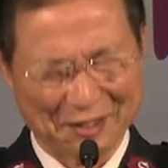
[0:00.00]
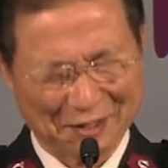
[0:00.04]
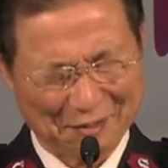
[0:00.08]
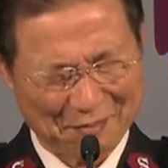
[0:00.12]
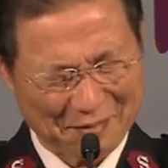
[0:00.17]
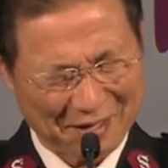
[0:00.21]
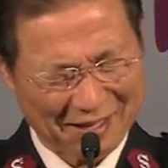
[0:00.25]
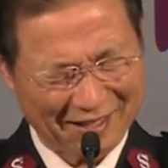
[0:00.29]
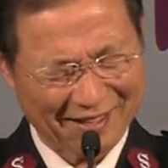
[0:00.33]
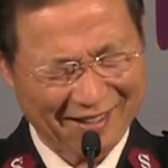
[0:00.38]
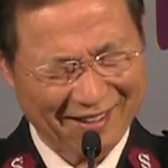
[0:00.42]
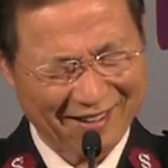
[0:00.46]

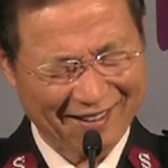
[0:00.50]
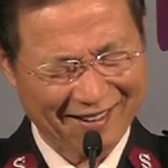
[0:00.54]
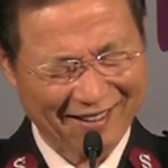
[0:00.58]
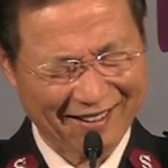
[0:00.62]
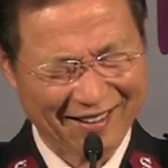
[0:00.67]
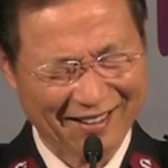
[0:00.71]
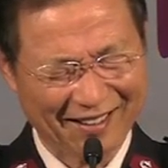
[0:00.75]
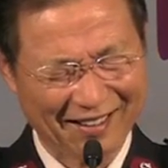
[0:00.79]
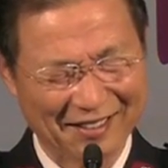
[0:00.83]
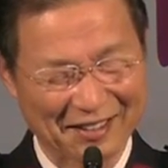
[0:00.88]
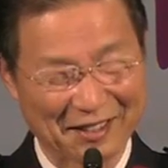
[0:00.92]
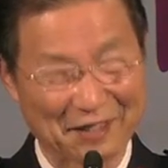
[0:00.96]
얼마나
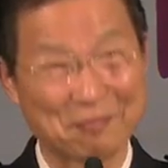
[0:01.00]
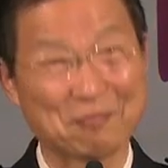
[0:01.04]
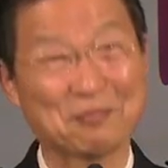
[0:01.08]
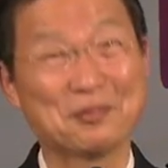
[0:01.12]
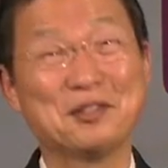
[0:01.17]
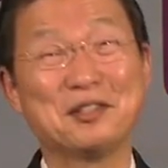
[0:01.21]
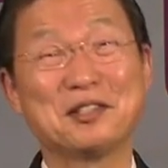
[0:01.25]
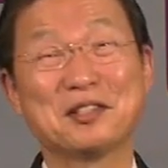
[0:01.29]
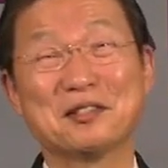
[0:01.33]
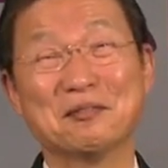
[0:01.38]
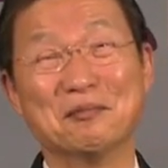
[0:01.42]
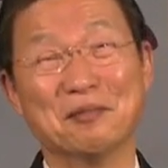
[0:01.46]

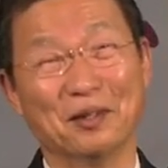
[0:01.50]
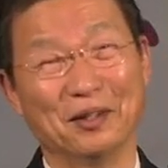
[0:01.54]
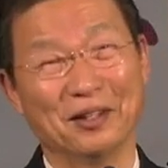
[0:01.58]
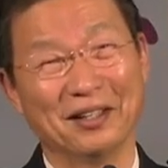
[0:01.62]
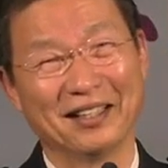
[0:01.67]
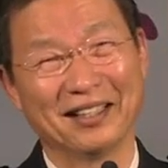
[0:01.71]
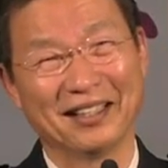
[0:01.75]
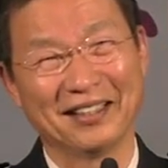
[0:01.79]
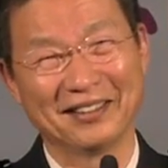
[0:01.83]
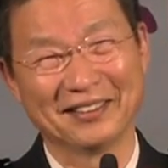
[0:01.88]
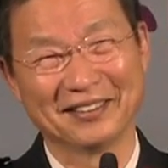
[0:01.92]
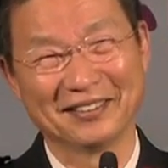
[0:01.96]
기쁜지
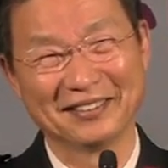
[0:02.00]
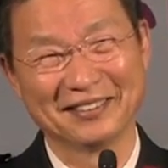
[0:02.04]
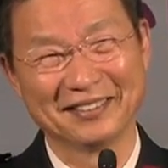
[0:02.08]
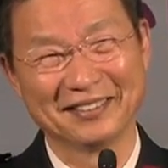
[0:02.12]
몰라요.